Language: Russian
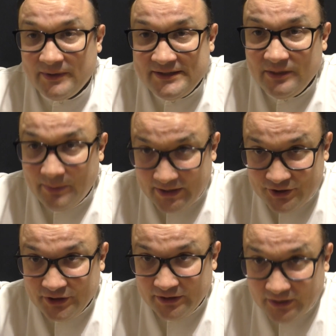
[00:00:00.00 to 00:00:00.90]
областей
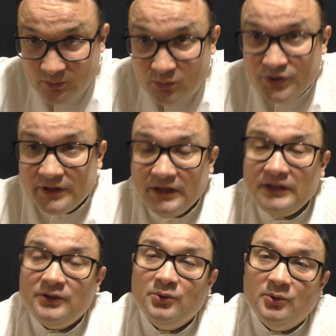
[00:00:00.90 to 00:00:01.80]
поражения на коже,
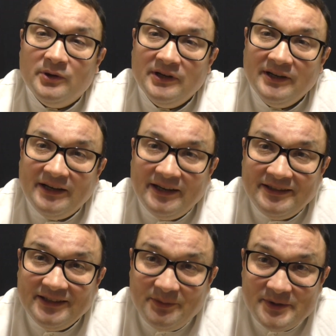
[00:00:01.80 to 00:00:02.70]
да, то
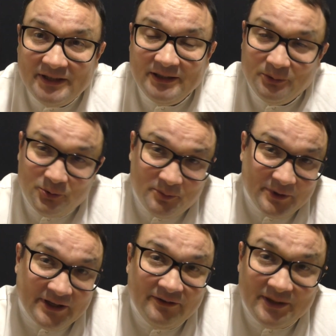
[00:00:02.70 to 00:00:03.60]
это не обязательно должен
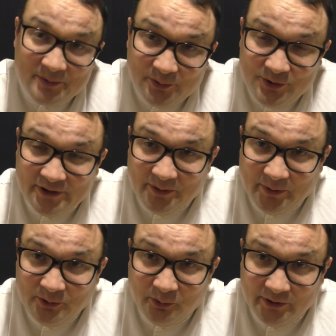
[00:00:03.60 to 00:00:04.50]
быть, как в этом случае
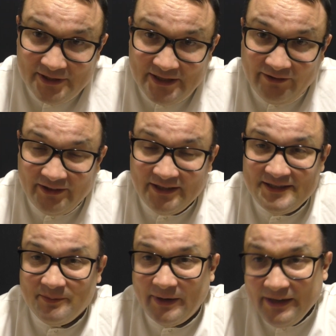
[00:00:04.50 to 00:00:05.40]
дерматологи ставили, да,
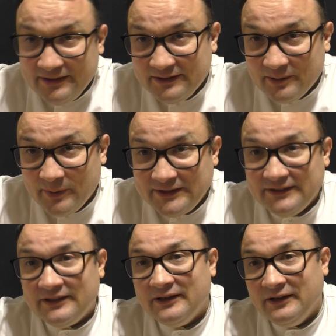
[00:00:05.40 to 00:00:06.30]
сибарейный
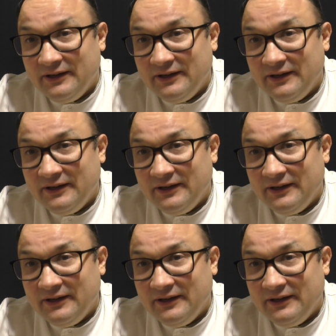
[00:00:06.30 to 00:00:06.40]
дерматит,